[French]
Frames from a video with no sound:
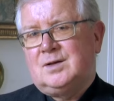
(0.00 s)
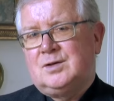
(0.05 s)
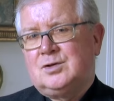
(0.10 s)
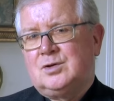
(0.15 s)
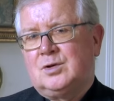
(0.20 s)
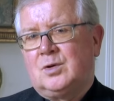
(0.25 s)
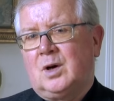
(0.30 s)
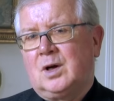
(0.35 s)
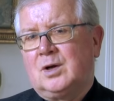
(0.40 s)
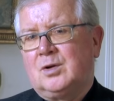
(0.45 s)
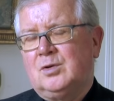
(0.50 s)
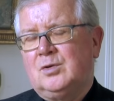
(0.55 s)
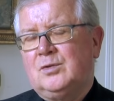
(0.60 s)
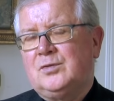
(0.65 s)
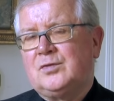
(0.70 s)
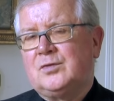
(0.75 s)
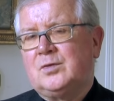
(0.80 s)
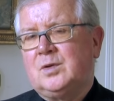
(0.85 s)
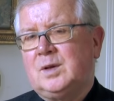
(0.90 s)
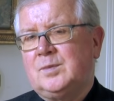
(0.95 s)
Je crois que le
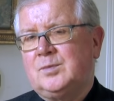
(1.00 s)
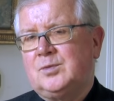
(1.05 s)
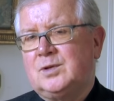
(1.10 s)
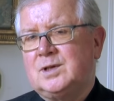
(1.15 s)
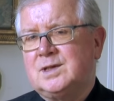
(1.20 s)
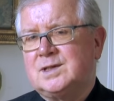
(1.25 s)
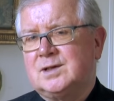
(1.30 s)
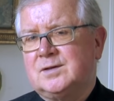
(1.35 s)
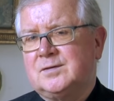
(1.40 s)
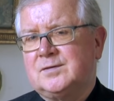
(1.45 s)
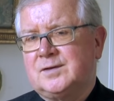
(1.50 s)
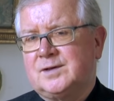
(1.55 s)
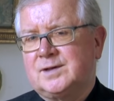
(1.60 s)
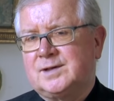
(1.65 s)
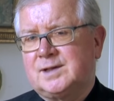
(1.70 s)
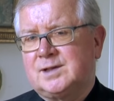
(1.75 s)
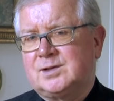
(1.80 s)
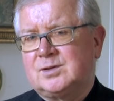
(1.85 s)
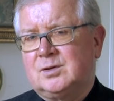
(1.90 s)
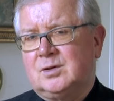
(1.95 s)
fruit pour les enfants,
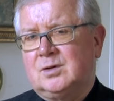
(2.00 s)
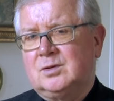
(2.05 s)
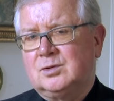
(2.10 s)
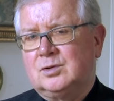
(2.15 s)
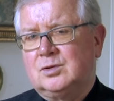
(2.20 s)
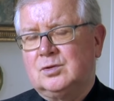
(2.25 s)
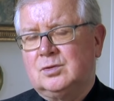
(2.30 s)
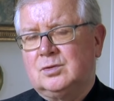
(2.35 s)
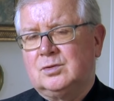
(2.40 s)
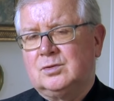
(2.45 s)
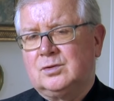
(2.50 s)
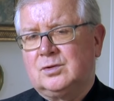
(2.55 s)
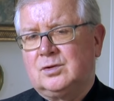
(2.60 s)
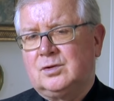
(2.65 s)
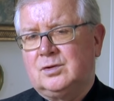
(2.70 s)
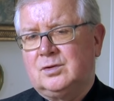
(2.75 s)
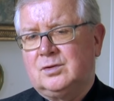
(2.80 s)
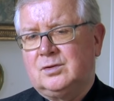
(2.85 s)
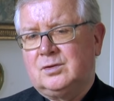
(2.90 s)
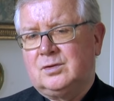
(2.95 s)
c'est de se rendre compte
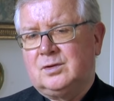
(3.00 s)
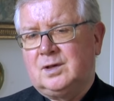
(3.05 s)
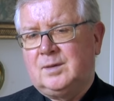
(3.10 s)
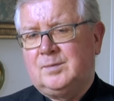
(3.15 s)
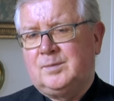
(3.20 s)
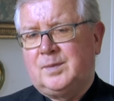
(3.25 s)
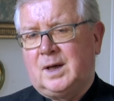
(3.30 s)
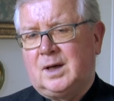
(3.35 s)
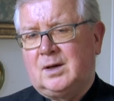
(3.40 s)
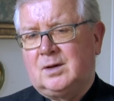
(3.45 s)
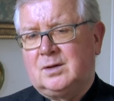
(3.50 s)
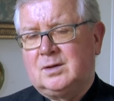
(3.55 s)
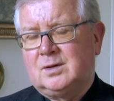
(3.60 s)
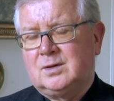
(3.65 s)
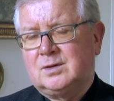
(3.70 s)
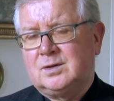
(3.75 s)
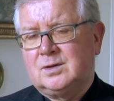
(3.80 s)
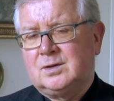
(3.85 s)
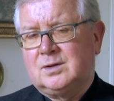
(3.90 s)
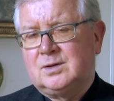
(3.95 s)
que les
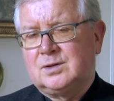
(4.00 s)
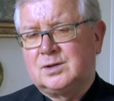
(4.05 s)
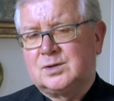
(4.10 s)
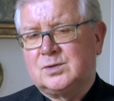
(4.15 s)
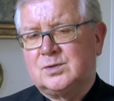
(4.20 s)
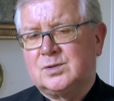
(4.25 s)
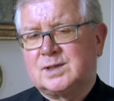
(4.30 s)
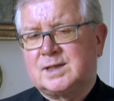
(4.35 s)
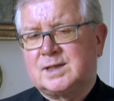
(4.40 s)
parents sont au